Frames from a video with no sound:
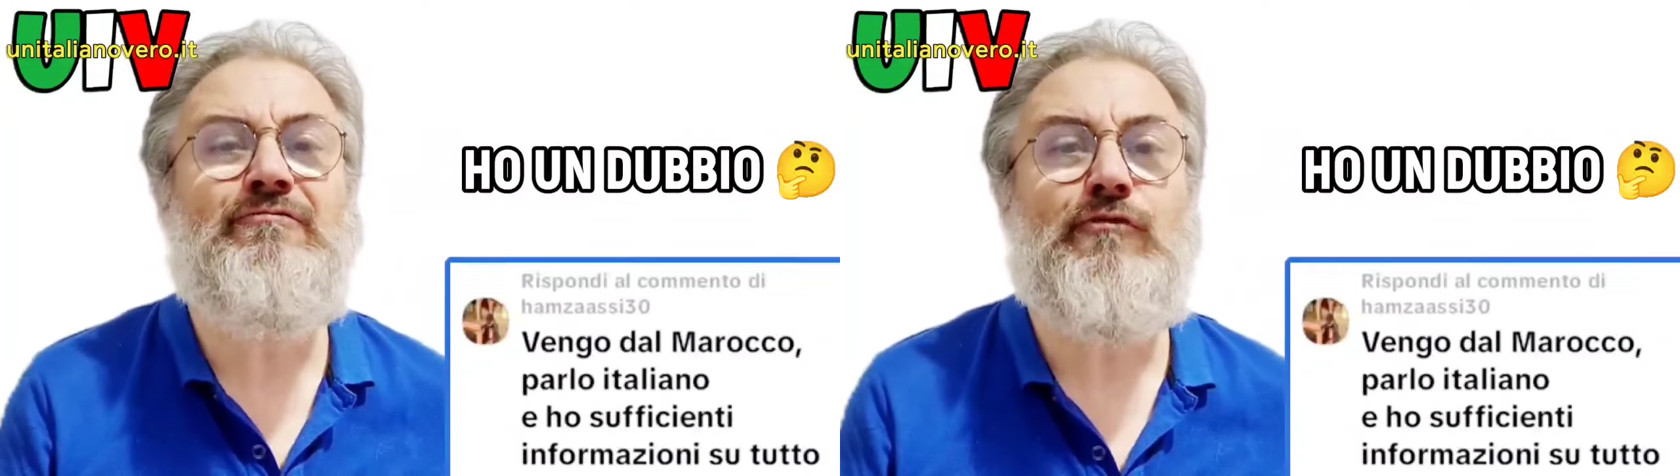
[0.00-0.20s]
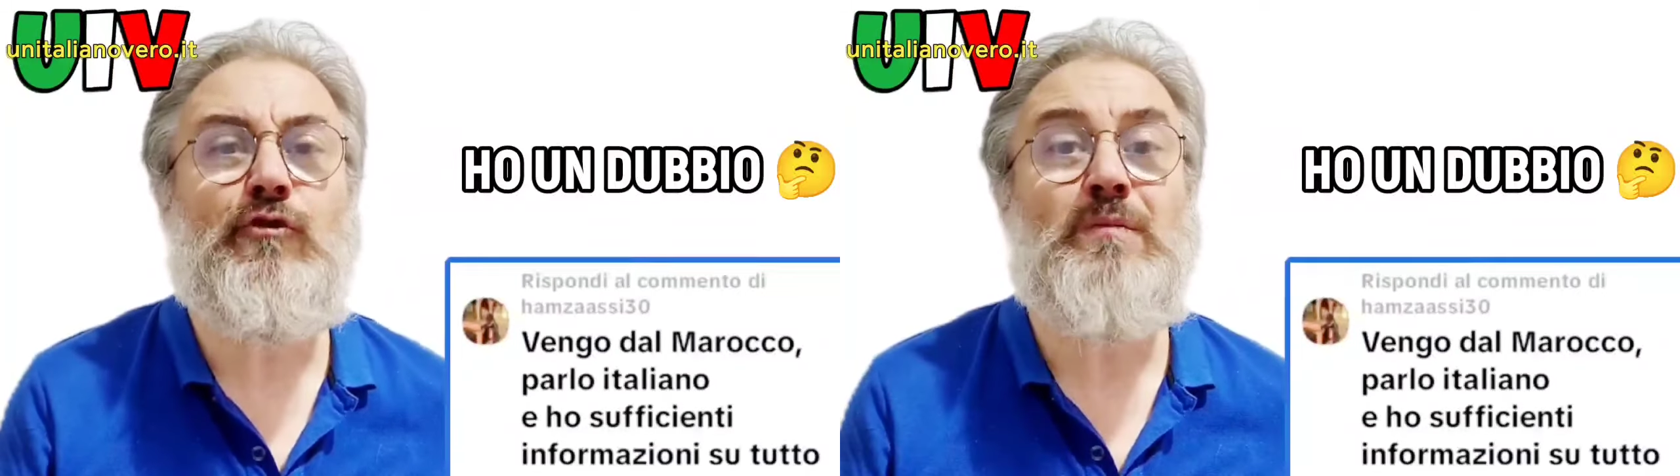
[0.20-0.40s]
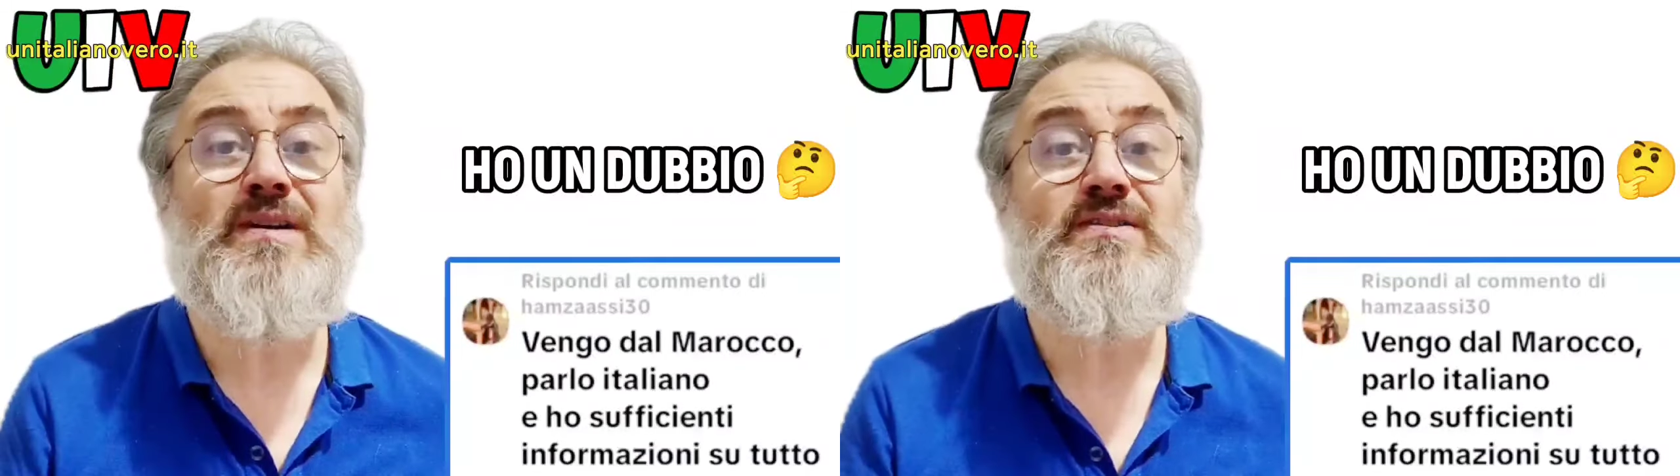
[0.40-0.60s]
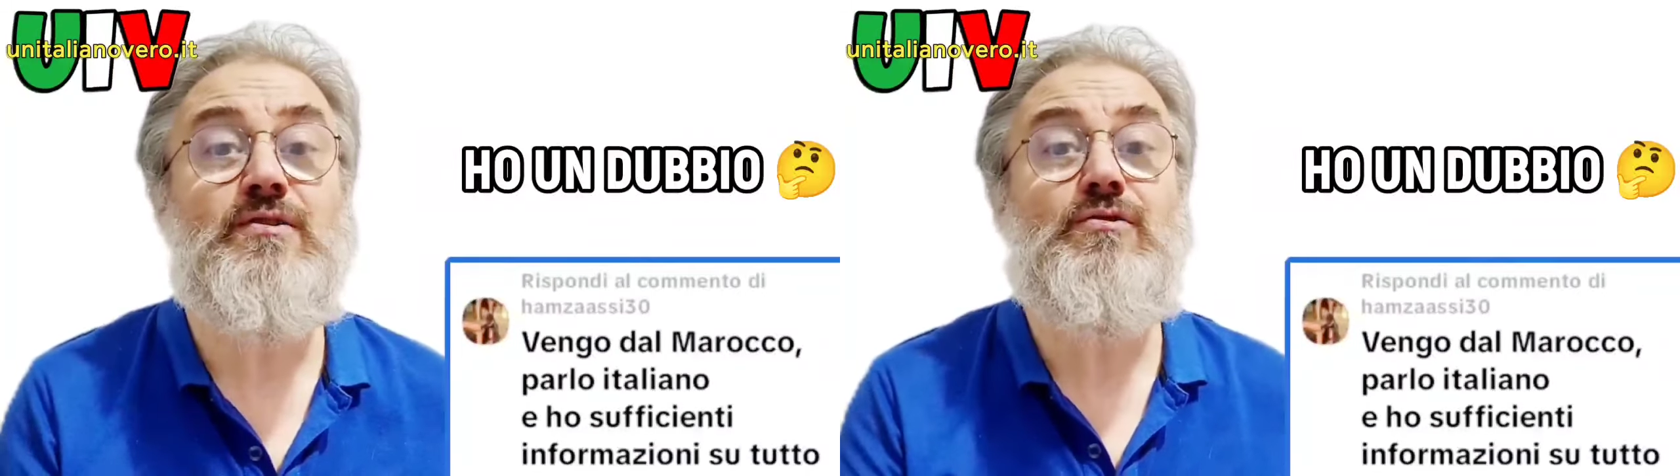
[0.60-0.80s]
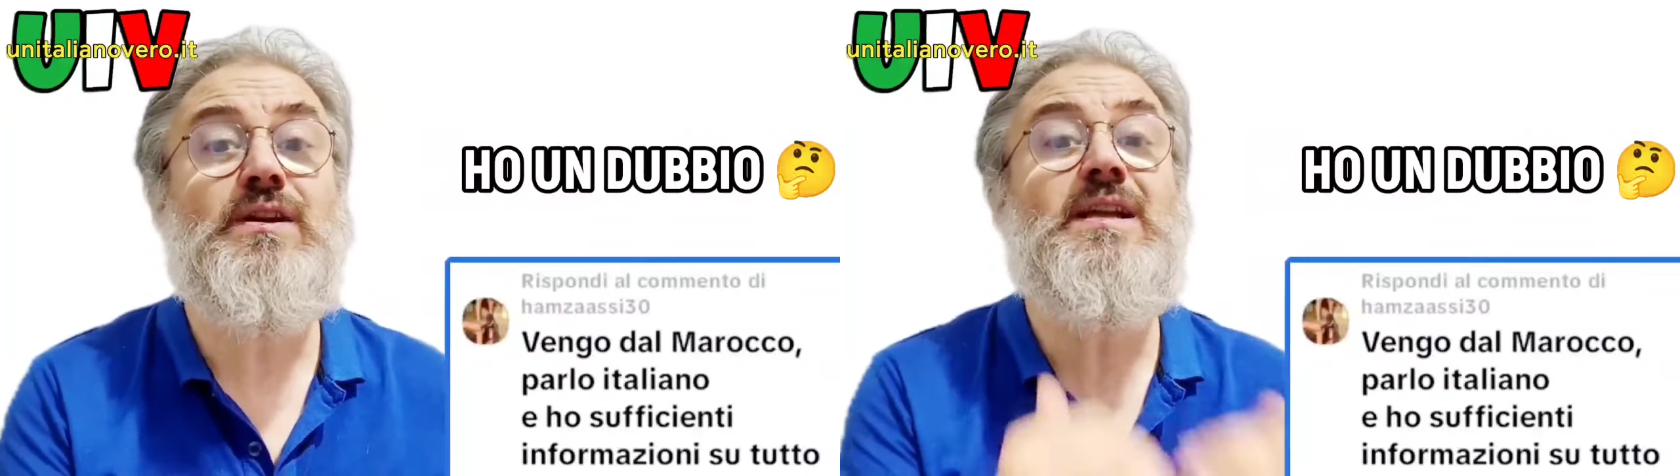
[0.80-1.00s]

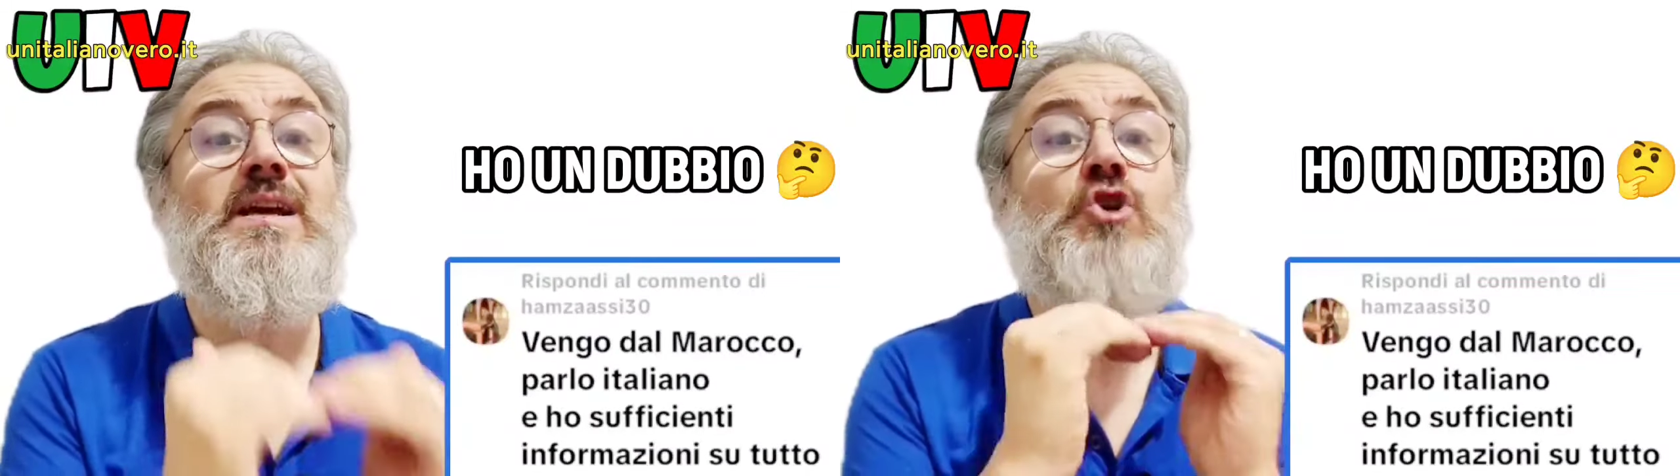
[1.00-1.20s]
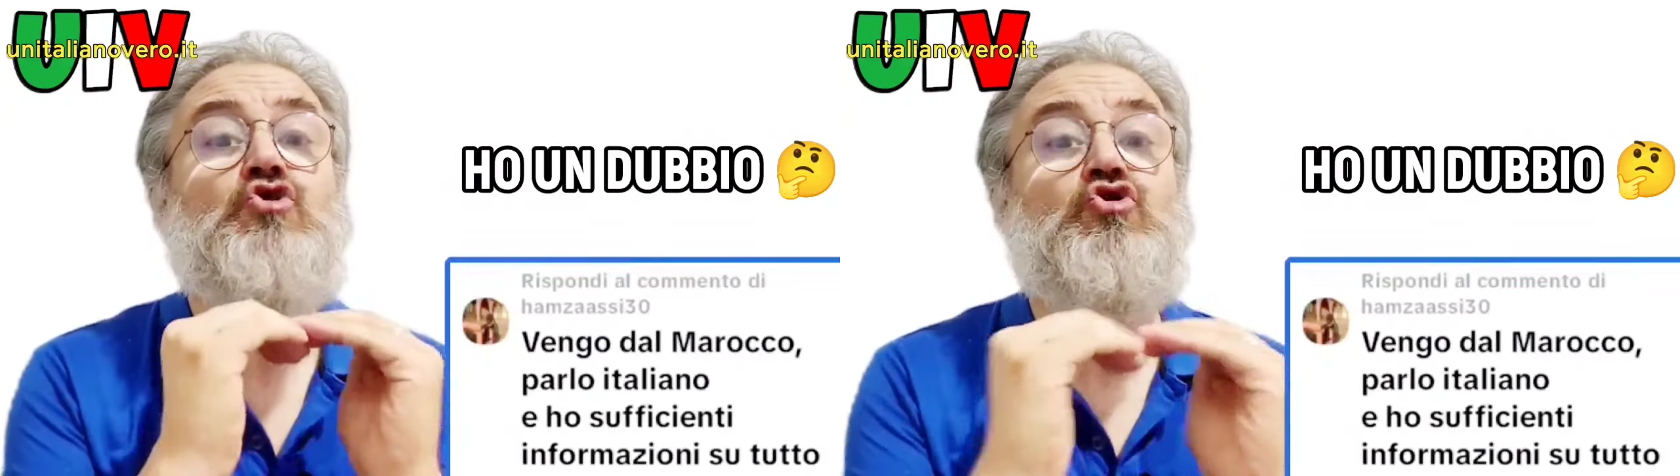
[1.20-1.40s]
informazioni